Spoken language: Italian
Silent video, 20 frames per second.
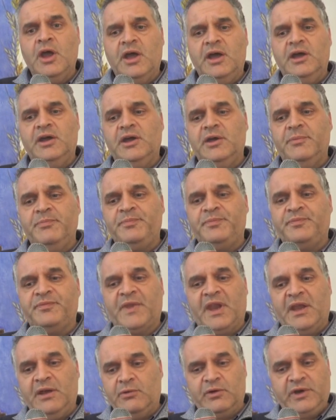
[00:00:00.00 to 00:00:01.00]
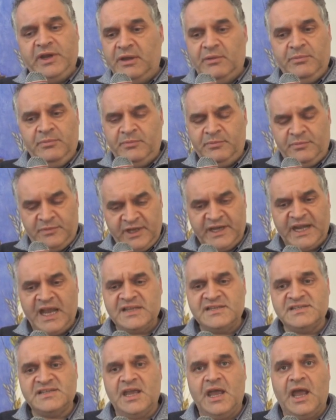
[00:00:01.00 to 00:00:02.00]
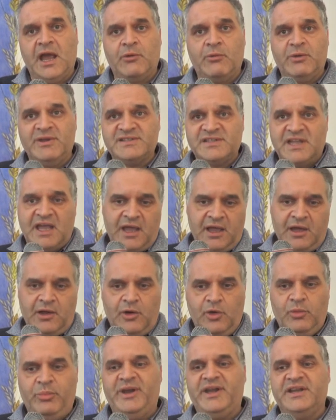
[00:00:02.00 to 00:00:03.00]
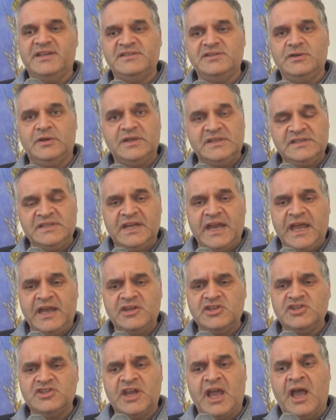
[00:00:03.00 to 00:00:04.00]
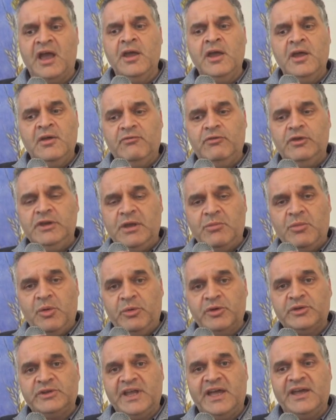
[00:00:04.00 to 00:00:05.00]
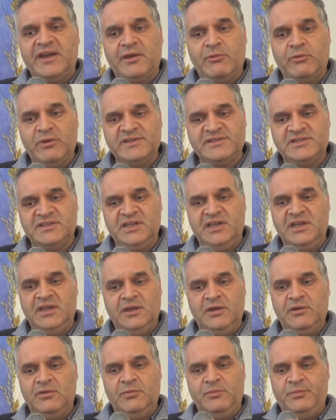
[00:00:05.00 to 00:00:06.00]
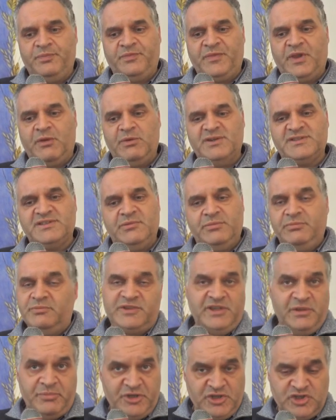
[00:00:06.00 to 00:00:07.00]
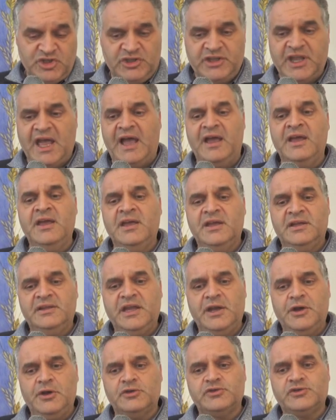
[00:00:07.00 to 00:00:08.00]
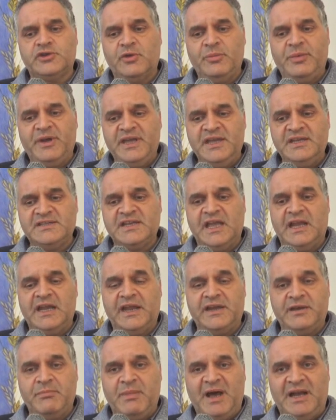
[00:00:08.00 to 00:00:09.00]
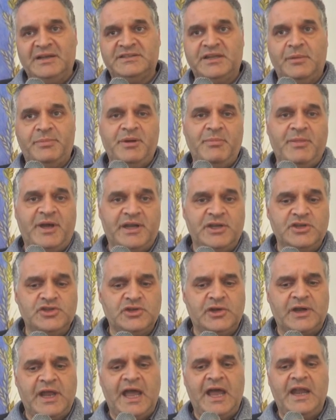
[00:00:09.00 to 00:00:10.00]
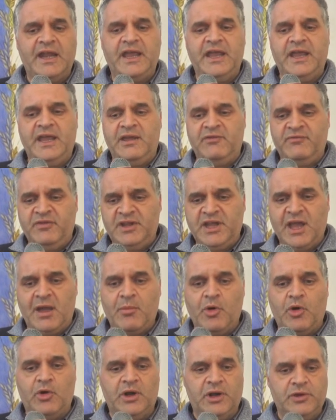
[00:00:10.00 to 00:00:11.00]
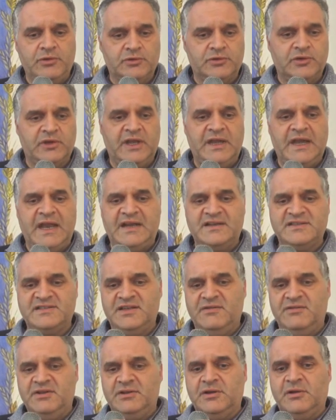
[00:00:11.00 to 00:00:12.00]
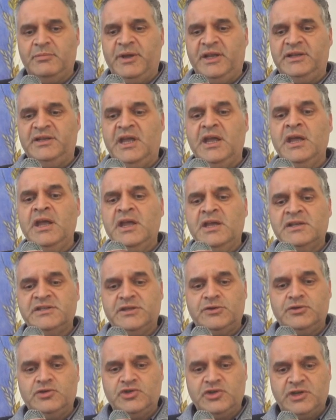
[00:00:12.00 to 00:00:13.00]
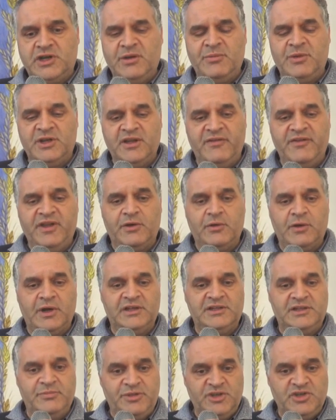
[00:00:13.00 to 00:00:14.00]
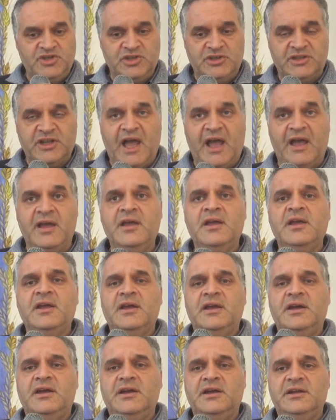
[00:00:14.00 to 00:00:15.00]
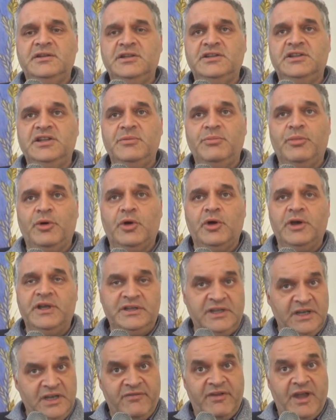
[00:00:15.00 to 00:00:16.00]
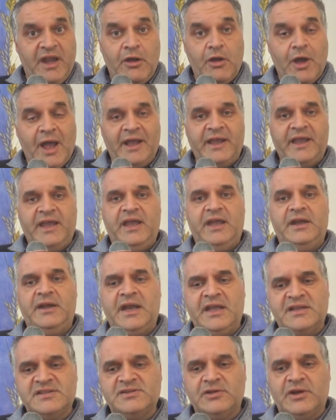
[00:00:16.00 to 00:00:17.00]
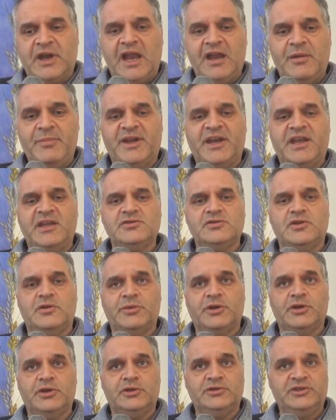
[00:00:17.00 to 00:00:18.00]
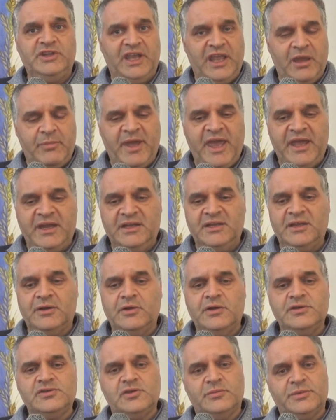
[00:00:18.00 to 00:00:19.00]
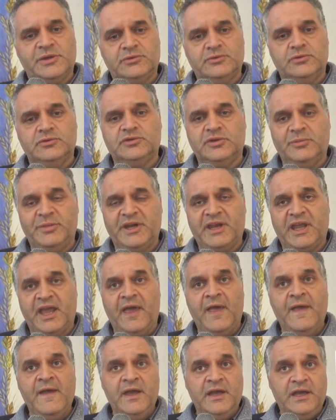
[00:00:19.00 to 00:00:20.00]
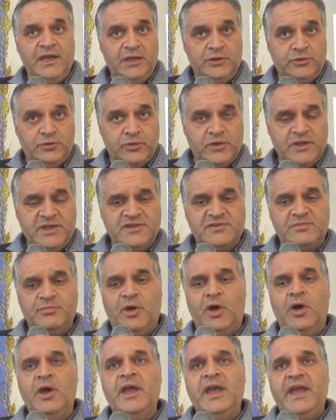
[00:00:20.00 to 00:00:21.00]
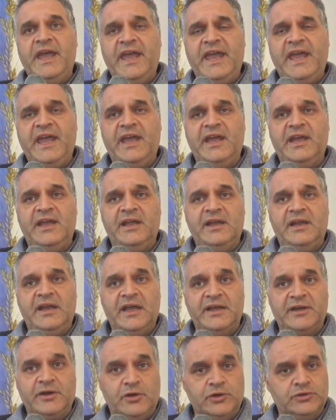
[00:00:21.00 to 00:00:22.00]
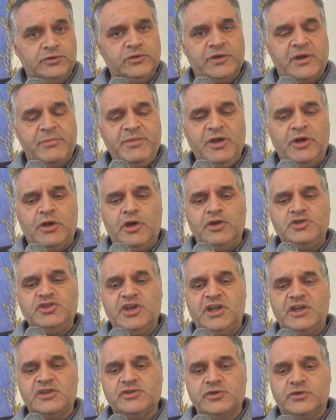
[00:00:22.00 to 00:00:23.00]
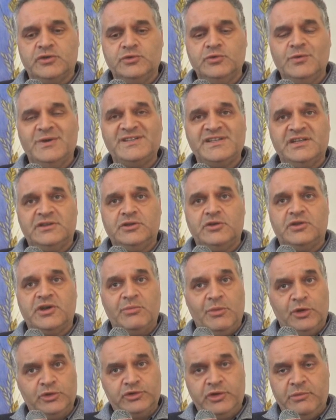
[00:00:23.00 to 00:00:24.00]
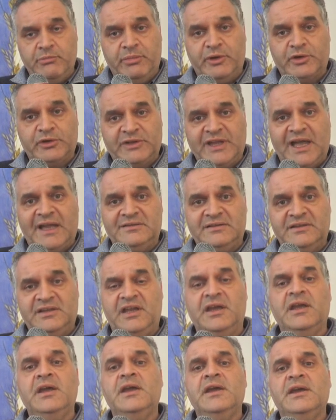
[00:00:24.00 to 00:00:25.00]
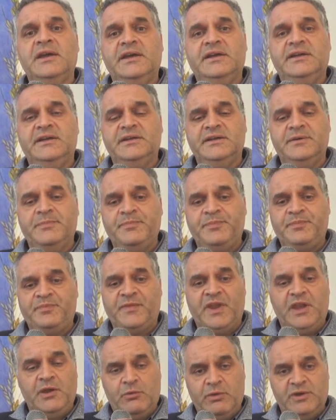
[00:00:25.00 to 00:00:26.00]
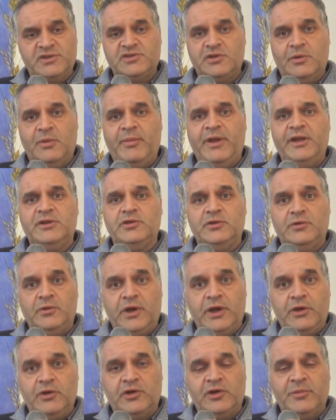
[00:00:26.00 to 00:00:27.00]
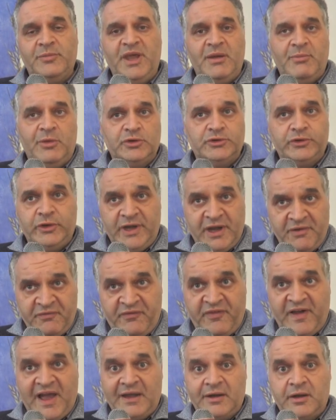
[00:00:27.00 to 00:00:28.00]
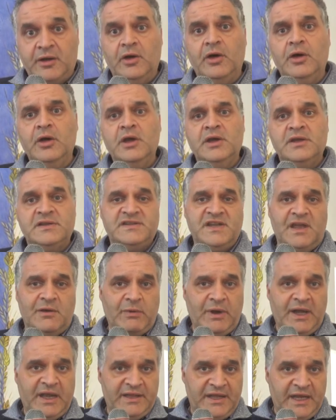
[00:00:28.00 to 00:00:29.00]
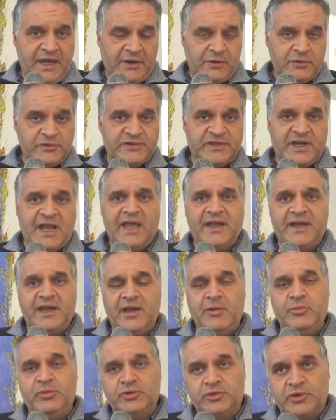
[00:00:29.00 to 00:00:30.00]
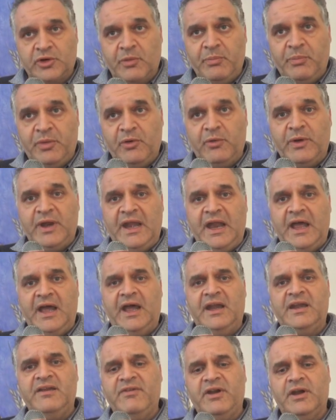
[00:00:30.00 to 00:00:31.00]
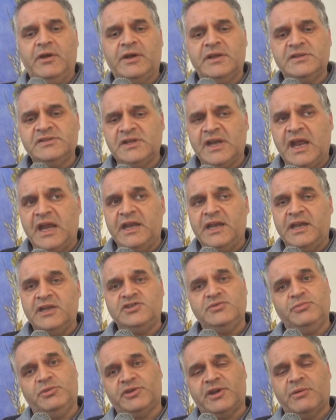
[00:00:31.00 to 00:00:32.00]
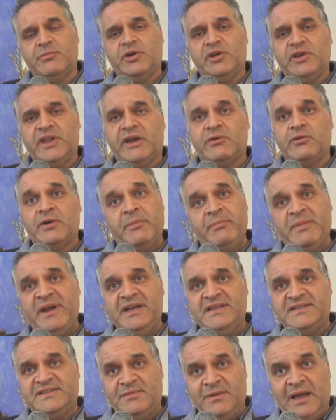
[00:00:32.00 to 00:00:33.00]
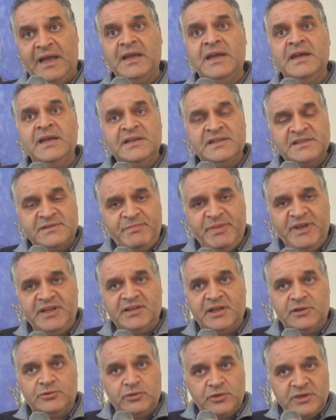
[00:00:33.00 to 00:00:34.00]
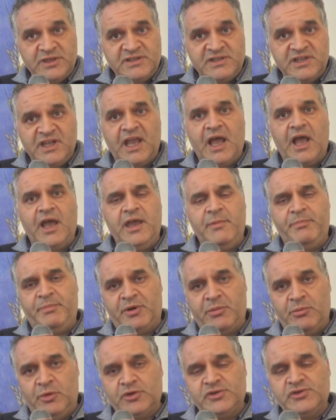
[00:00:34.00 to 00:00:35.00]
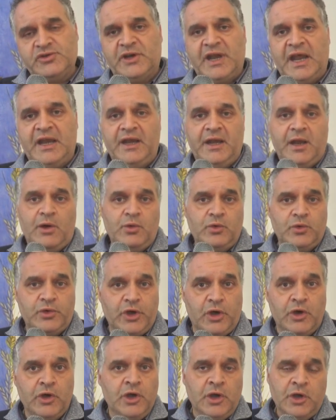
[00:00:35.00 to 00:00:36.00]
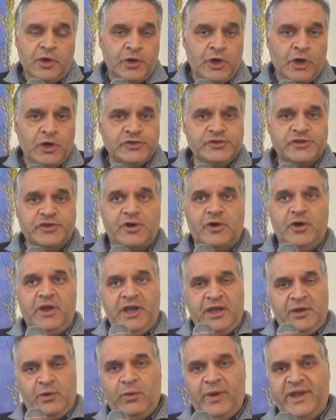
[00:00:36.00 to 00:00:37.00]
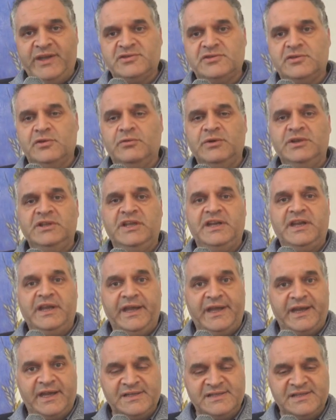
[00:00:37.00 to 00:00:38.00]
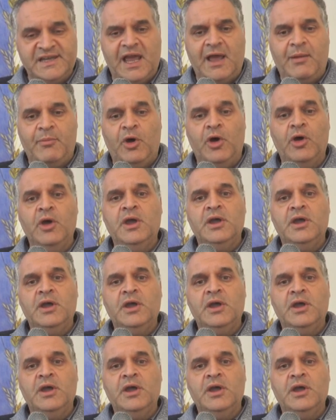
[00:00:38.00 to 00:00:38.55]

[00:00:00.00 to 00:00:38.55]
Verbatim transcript: ehm, un, grazie grazie a questa operazione sinergica vogliamo portare questi, ehm, queste tipicità del nostro paese alla ribalta prima regionale e vediamo con l'aiuto dell'Alsi eventualmente se riusciremo ad avere una tipicità eh, di tipo e di livello anche nazionale perché sono prodotti che meritano e soprattutto perché il turismo e eh, l'agricoltura biologica sono due settori molto importanti ehm, in questo momento in un'economia molto in affanno sia quella della nostra area che purtroppo quella a livello nazionale che ci potrebbero dare una bellissima spinta turistica e promozionale. L'augurio nostro è questo, quindi ringraziamo